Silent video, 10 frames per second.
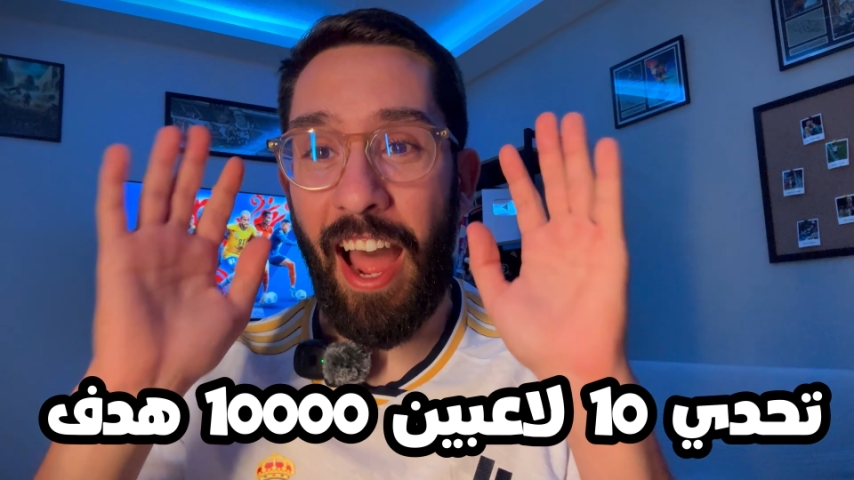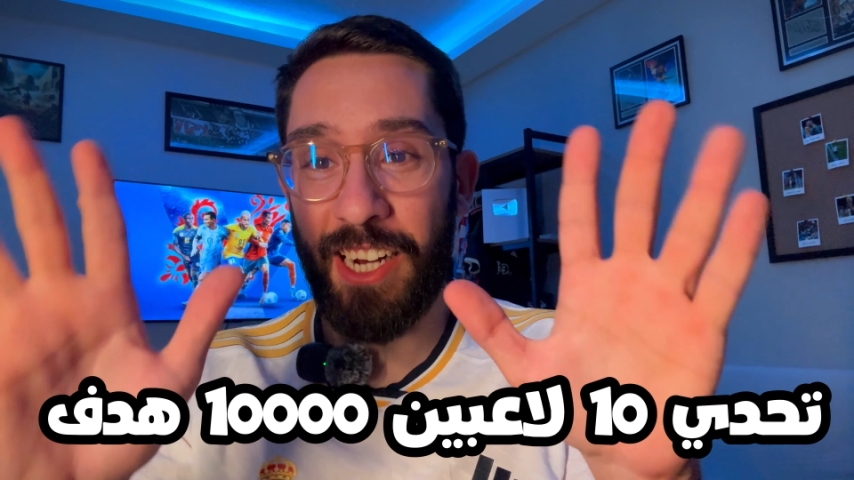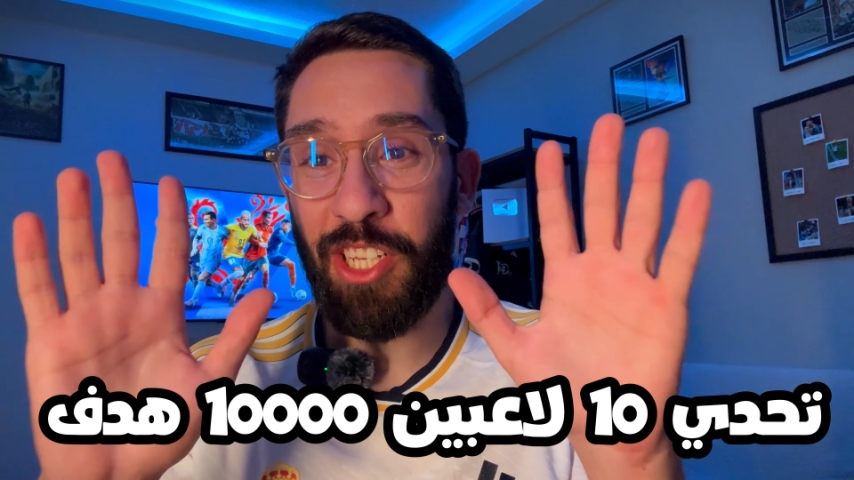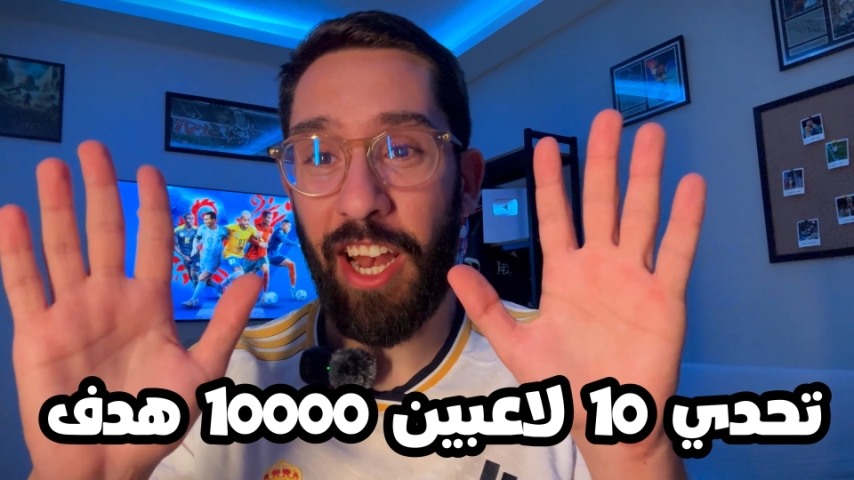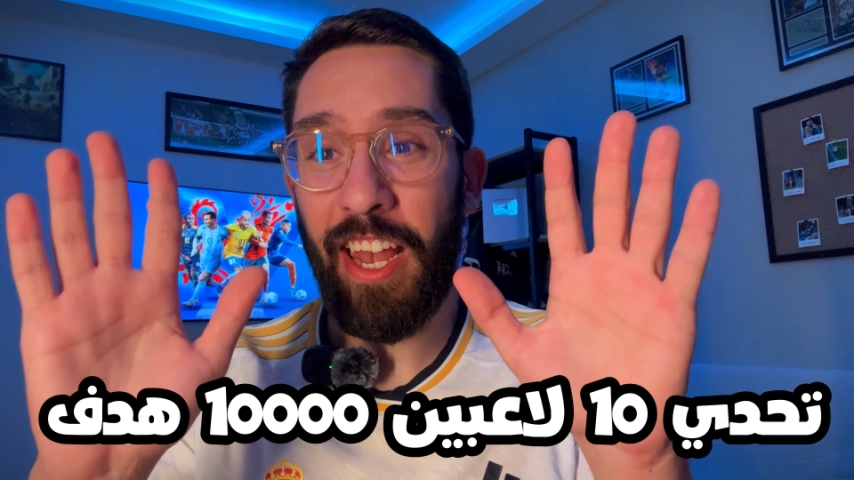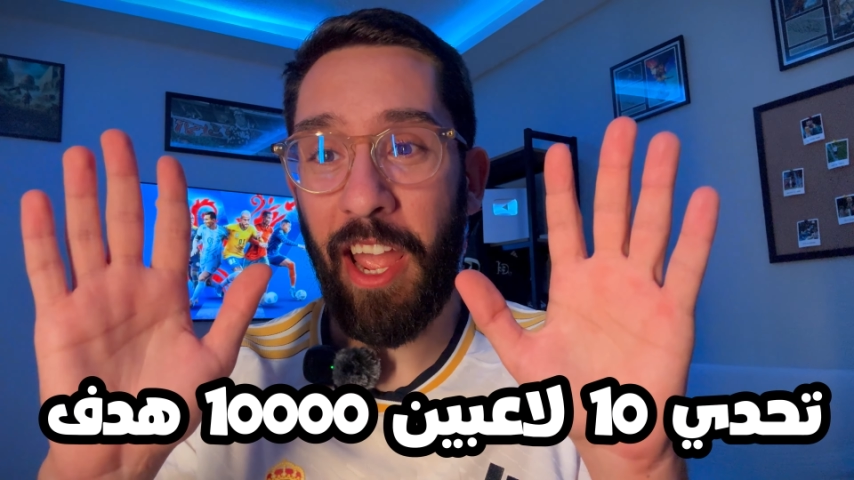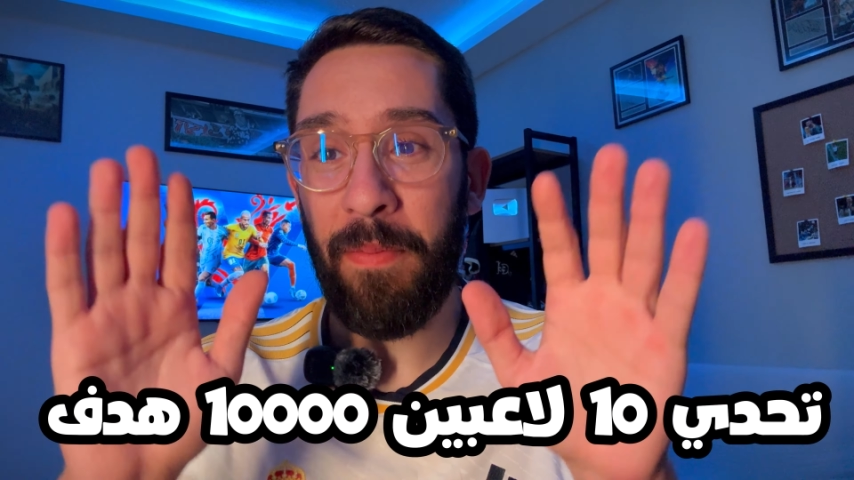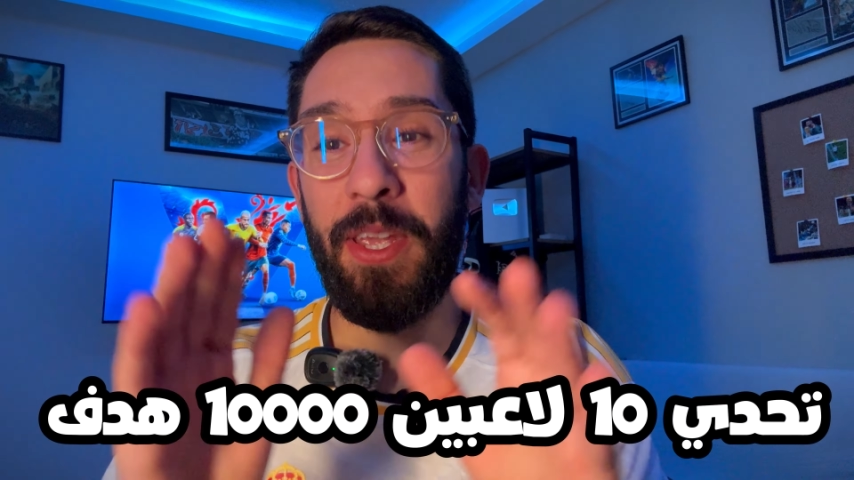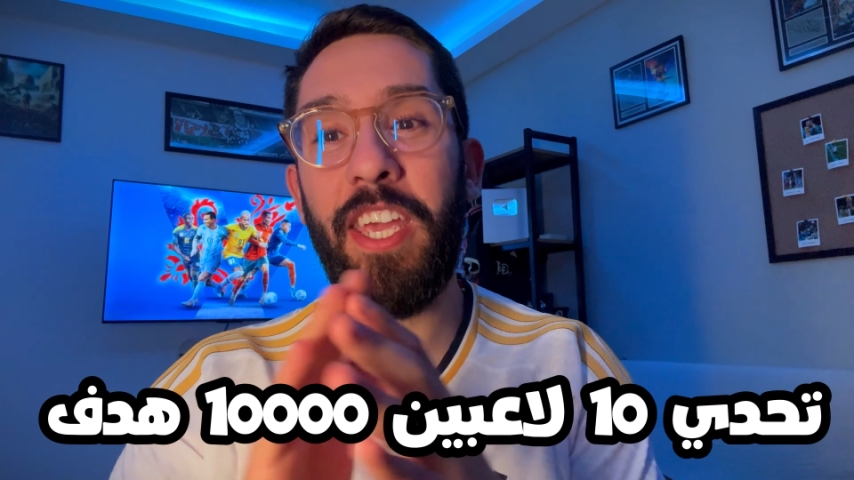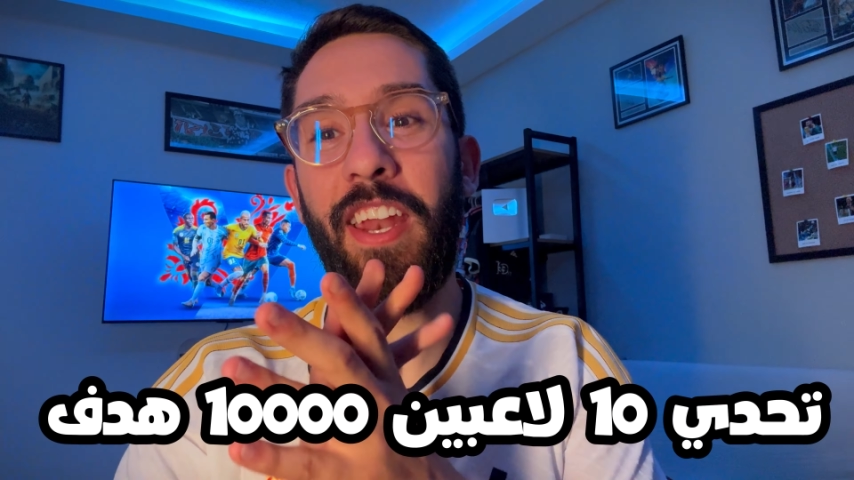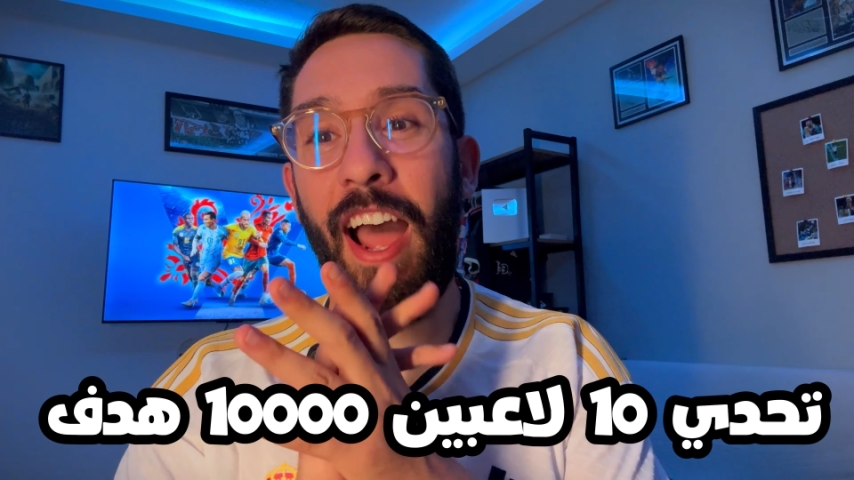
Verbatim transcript: 10 لاعبين